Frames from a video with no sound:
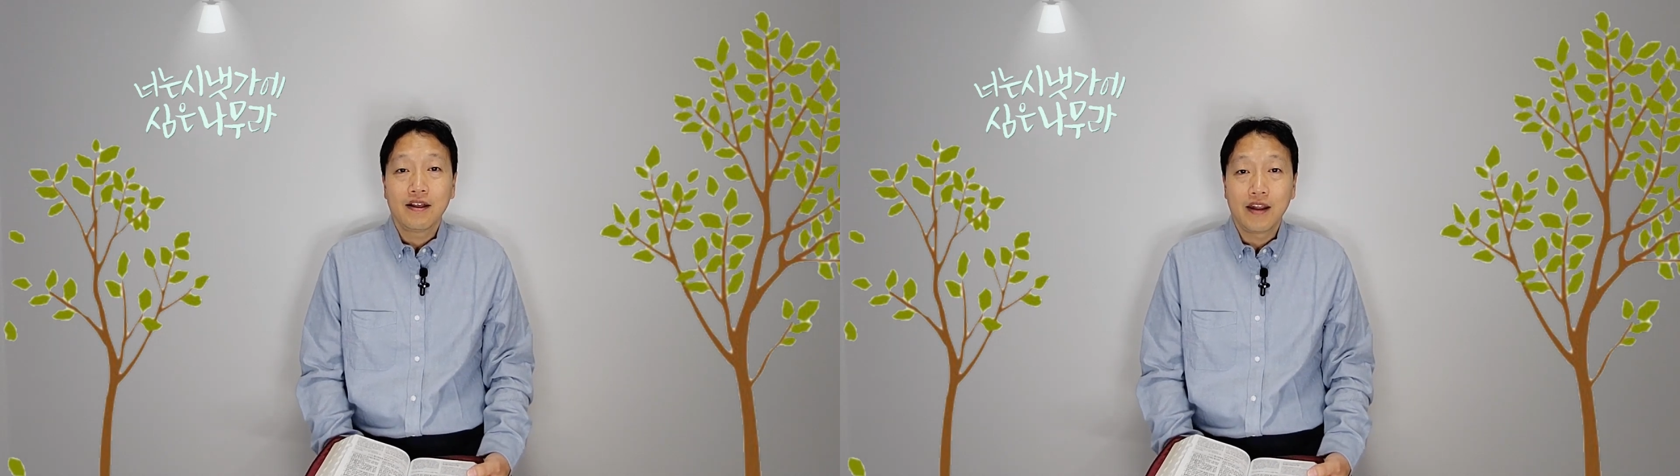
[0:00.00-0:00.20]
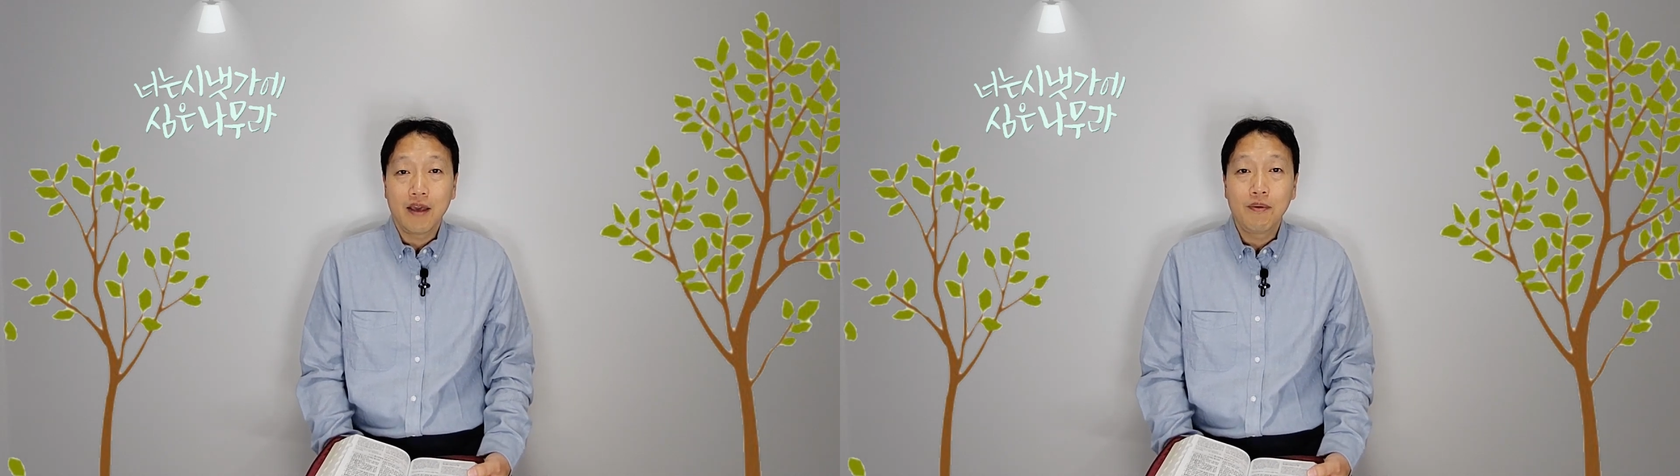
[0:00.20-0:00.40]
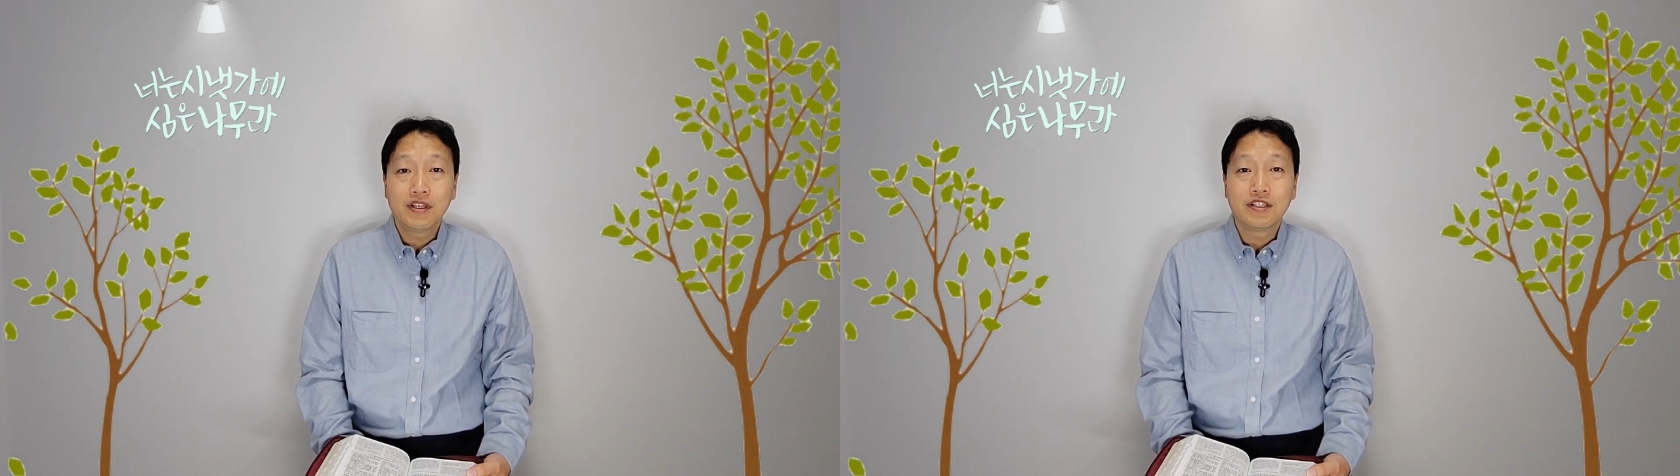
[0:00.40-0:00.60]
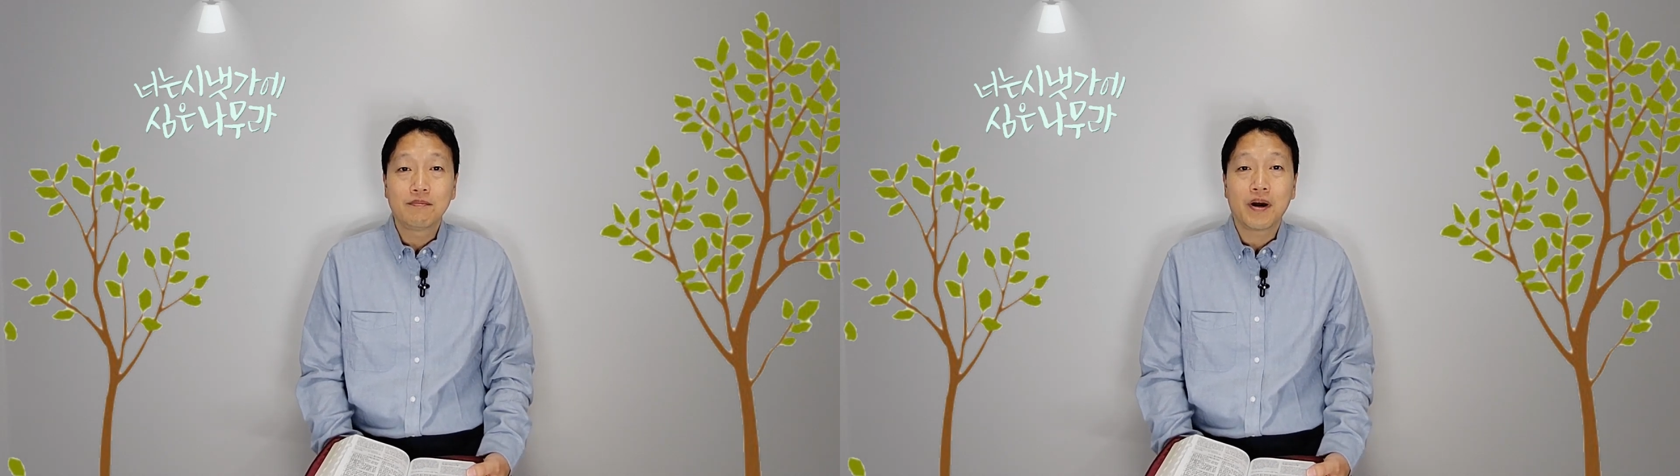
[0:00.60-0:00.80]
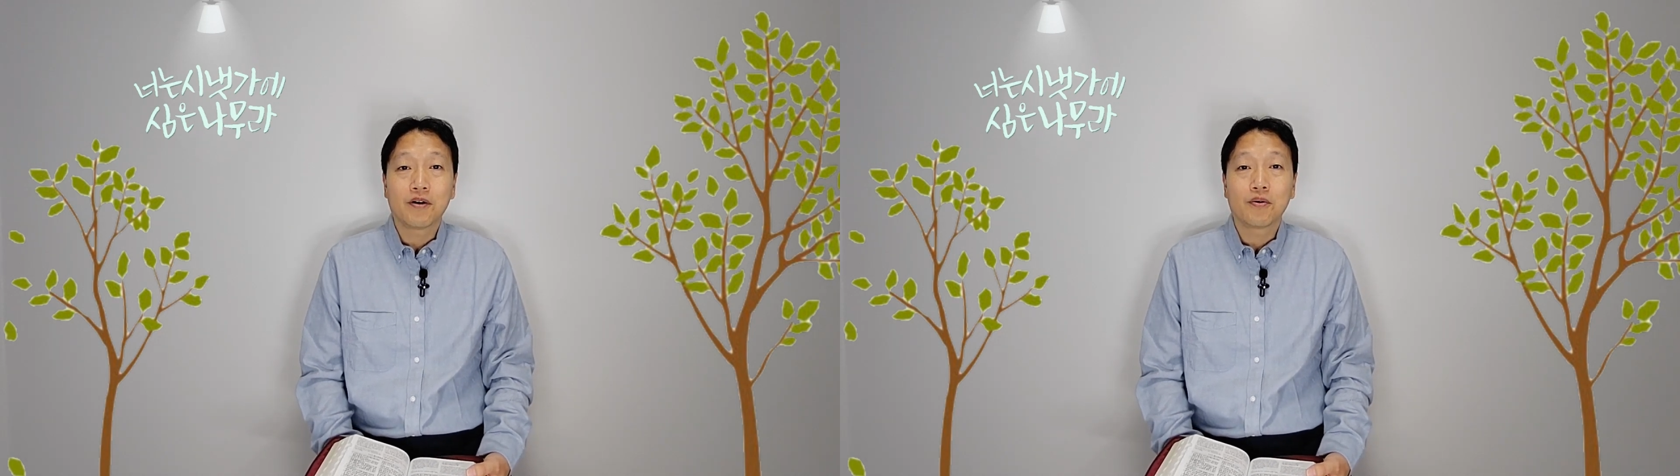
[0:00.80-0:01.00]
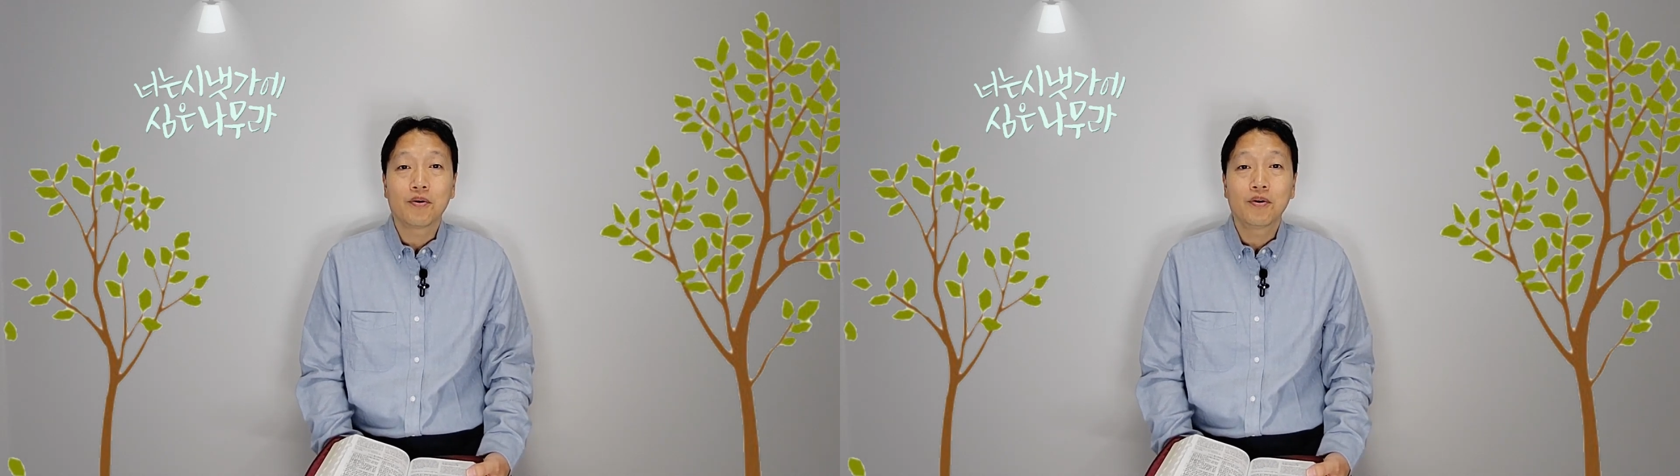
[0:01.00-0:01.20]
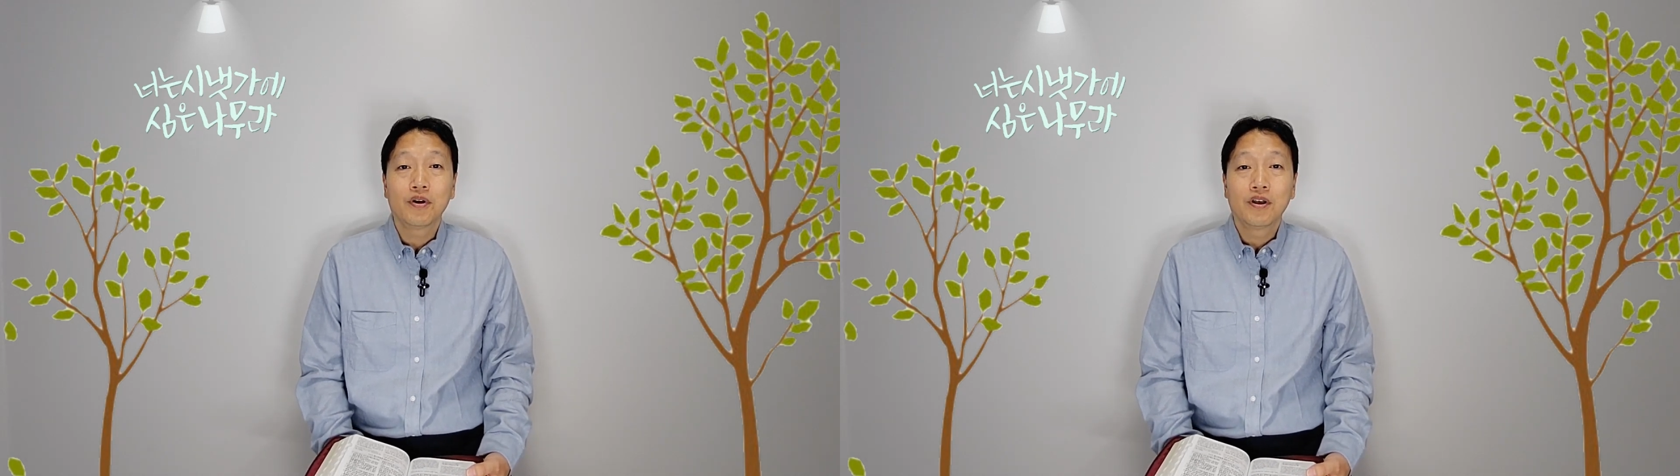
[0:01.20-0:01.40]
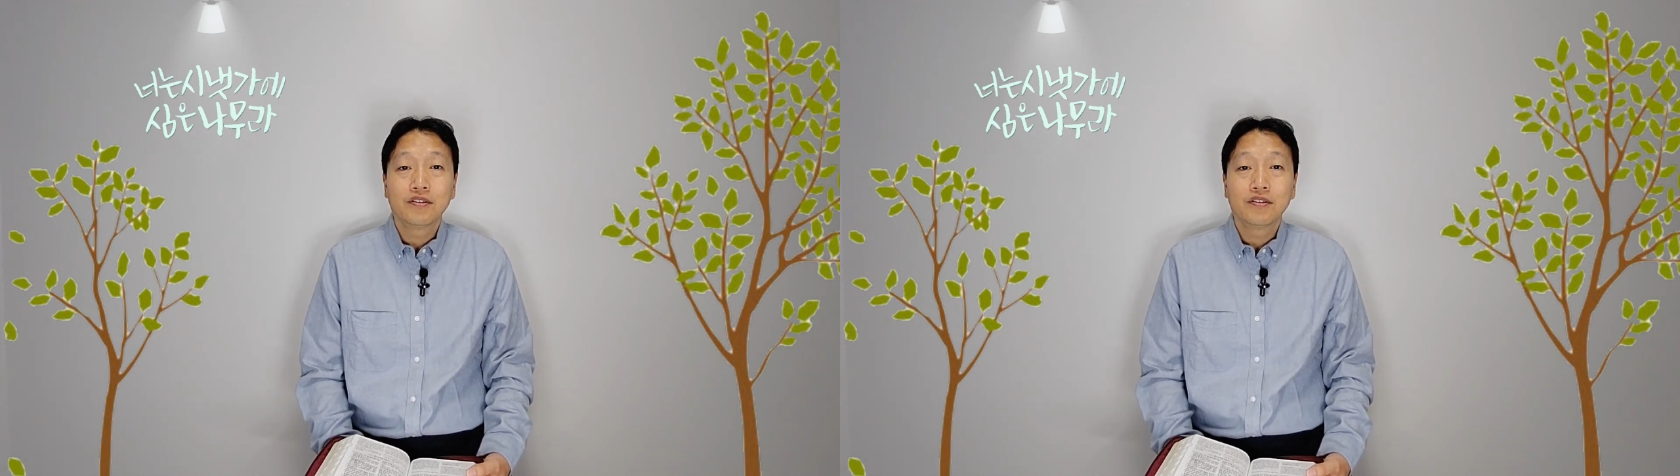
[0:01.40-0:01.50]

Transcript: 레위 지파로